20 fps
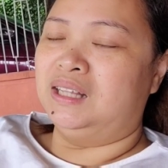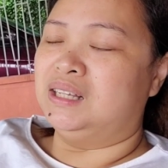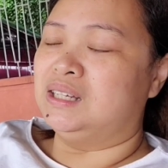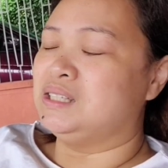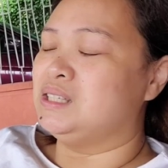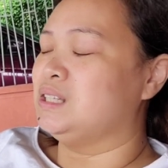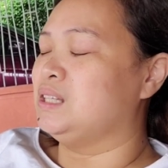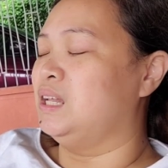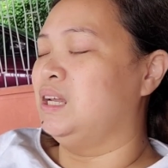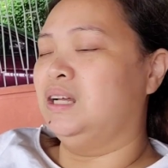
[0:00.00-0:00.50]

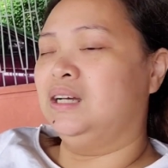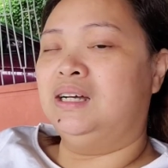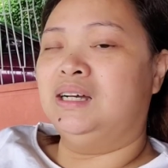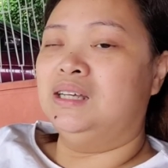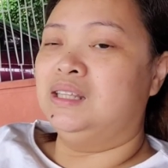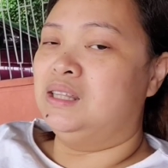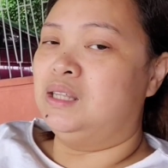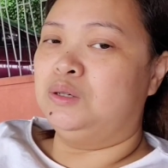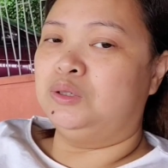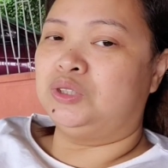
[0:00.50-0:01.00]
Kasi talagang
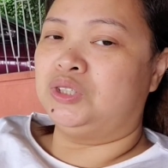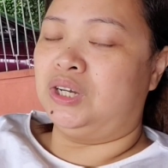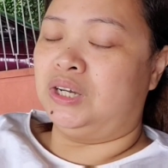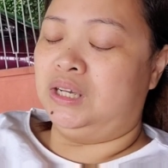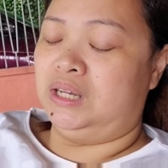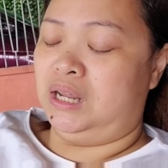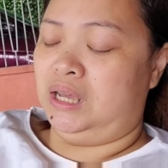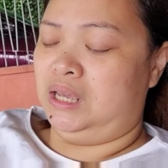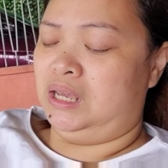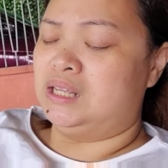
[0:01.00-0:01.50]
hindi ko siya
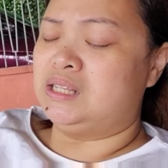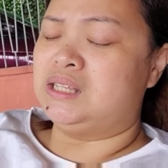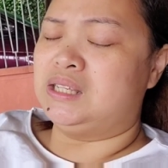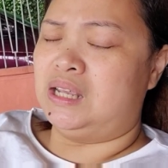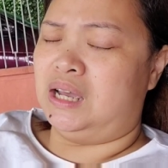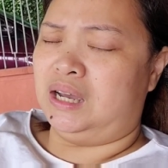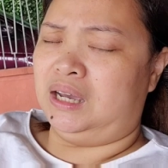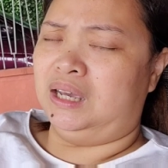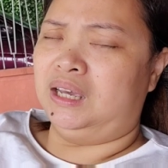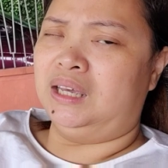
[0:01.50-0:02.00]
kinayan.
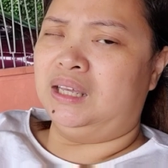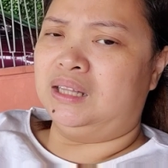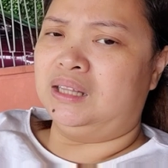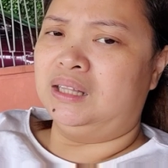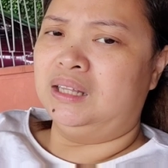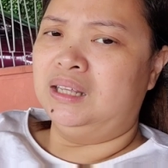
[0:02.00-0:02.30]
Sakit.